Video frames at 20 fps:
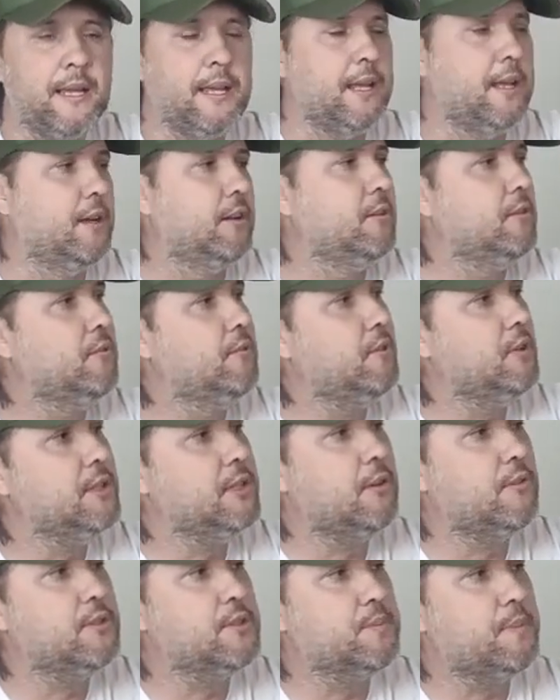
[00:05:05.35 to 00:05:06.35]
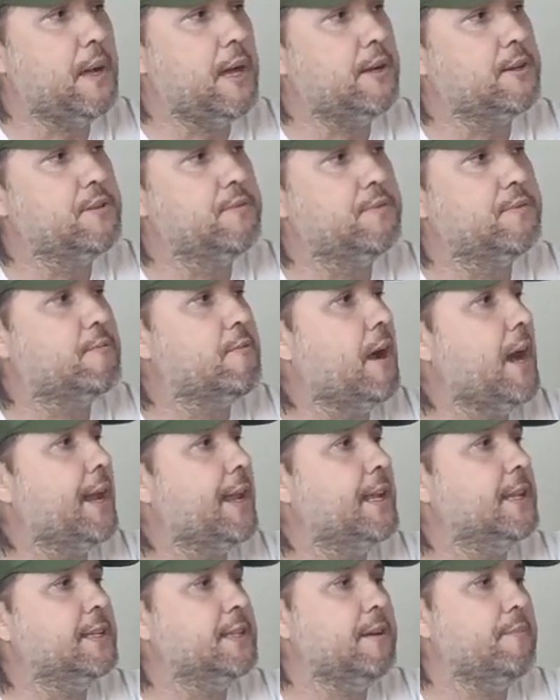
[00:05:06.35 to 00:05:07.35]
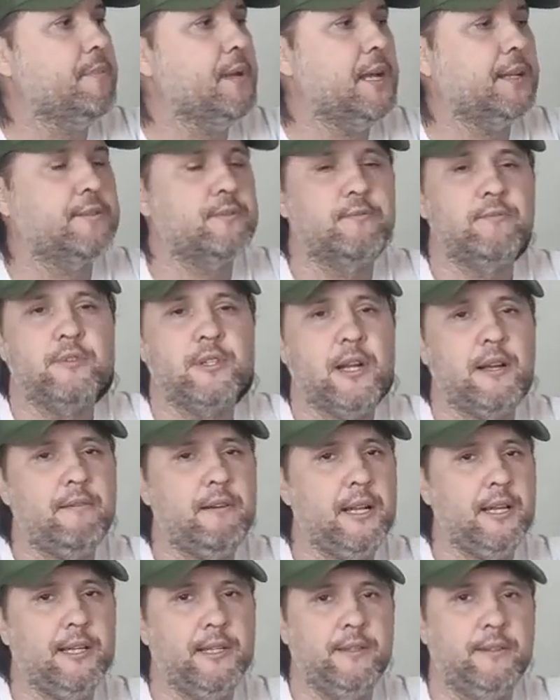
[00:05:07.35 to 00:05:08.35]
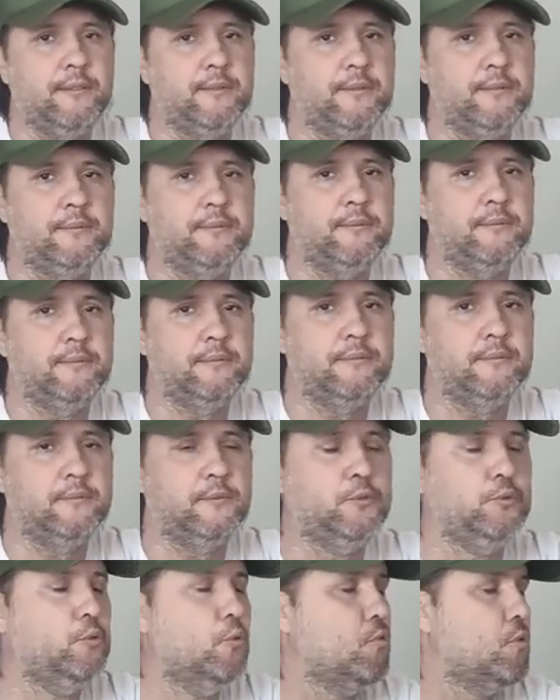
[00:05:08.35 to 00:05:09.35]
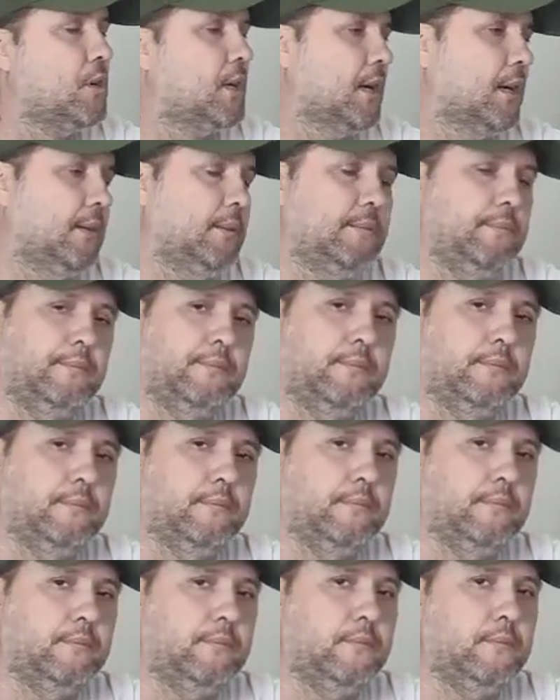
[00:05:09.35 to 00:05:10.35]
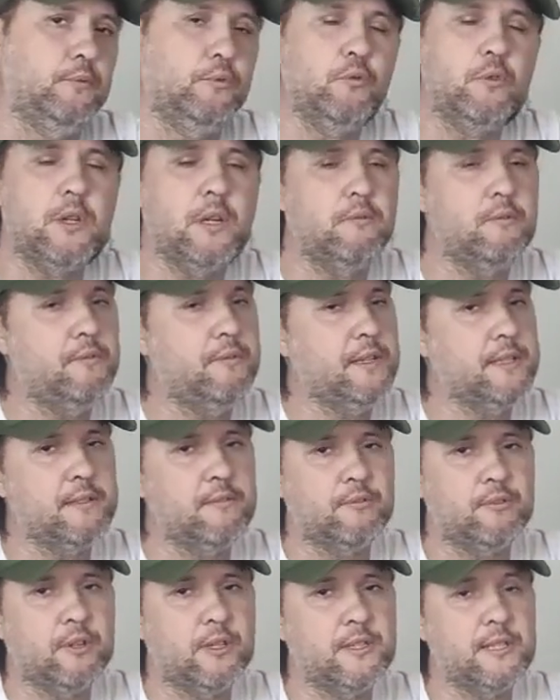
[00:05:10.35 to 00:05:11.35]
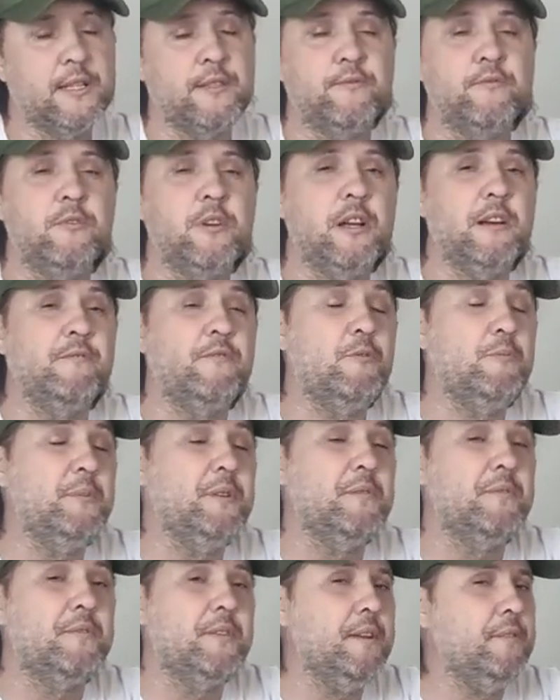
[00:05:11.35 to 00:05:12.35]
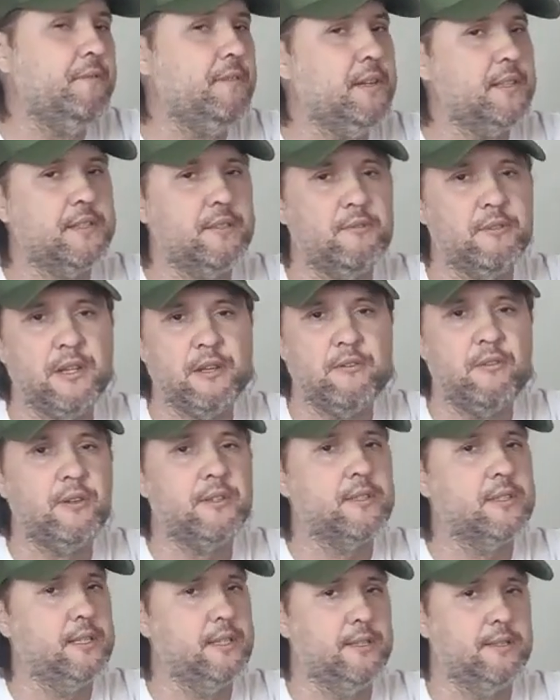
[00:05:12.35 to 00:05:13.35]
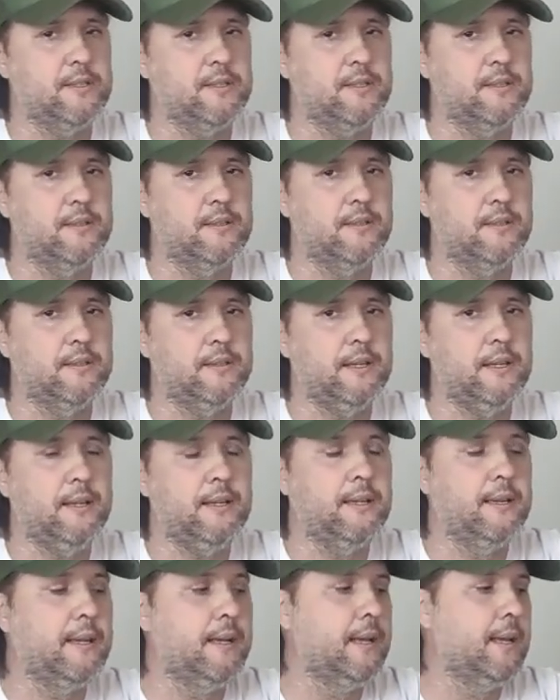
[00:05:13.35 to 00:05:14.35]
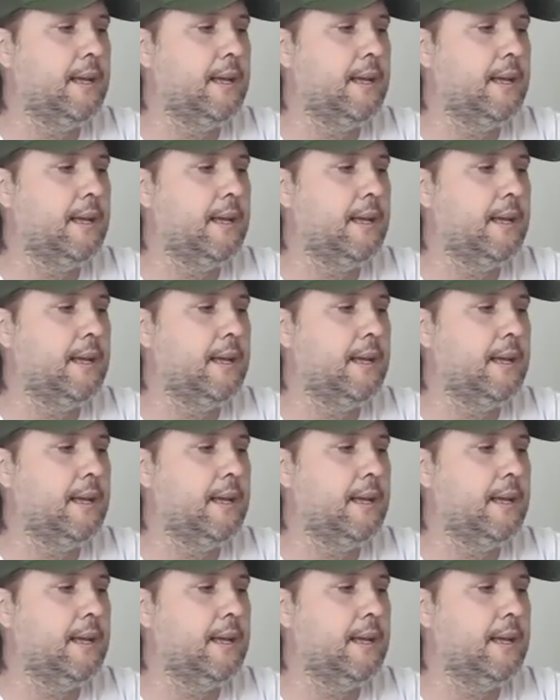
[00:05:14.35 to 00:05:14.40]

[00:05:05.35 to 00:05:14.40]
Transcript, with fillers: Eu não vou dar um disparo de 40 metros num javali. Nunca. Nunca vou fazer um troço. Vocês nunca vão me ver fazer um negócio desse, tá?